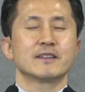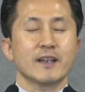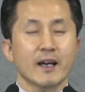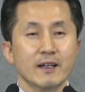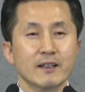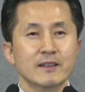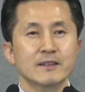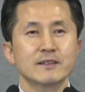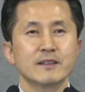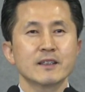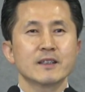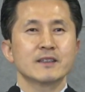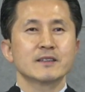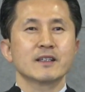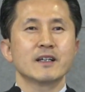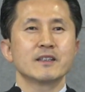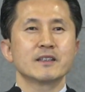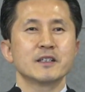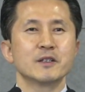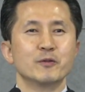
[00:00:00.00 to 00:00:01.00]
깨끗하게
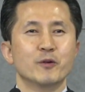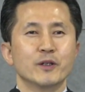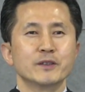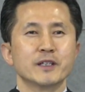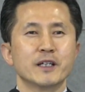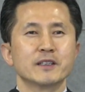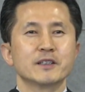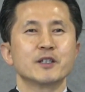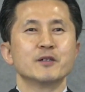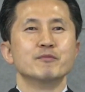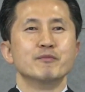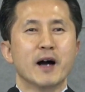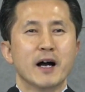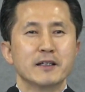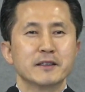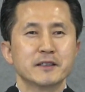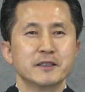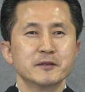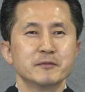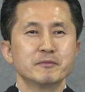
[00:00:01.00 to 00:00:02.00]
살기를 원하는
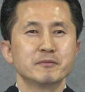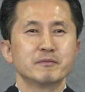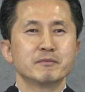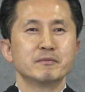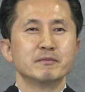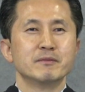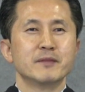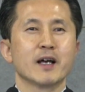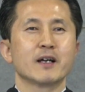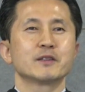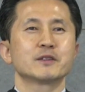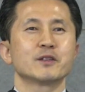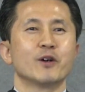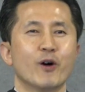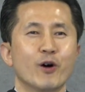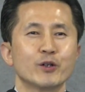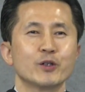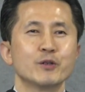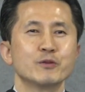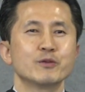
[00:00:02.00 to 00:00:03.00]
것만큼 내가
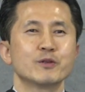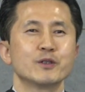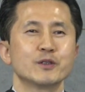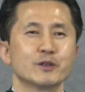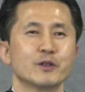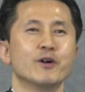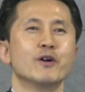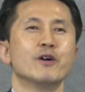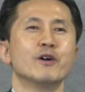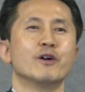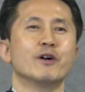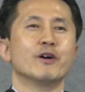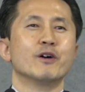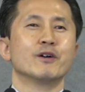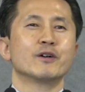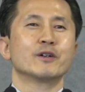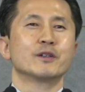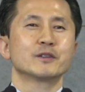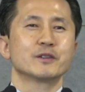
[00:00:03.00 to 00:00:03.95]
더러운 걸 더